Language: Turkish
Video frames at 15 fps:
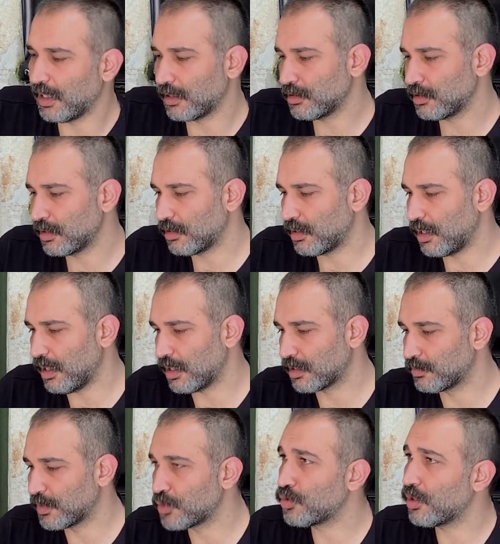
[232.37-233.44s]
Ben
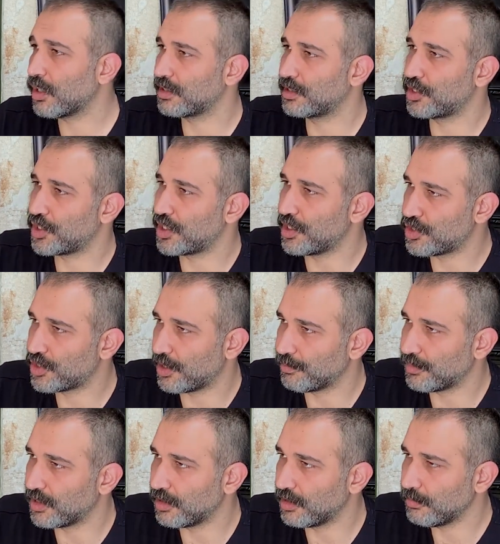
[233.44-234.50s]
hayatımda çok az içki
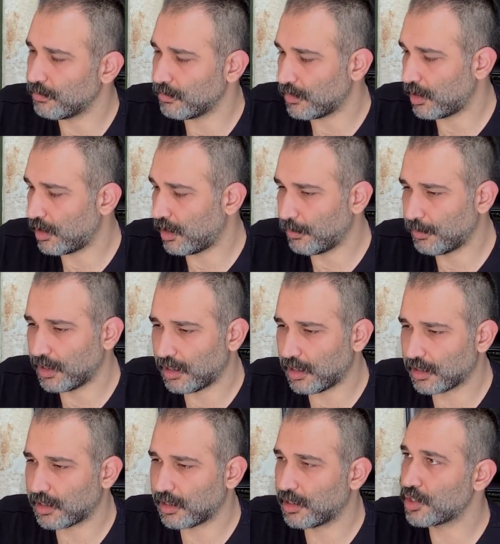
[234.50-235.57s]
içen biriyim. Ama
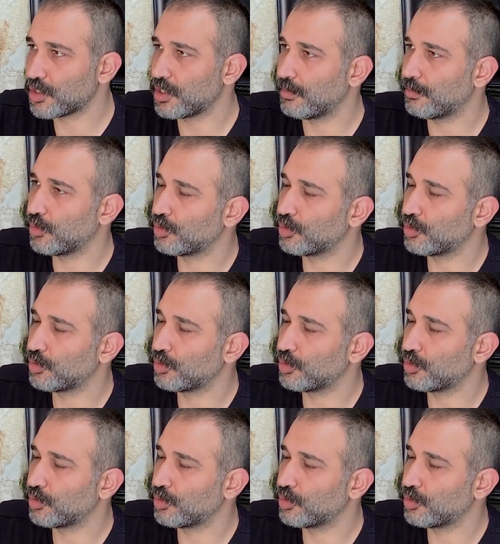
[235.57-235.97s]
arkadaşlarımla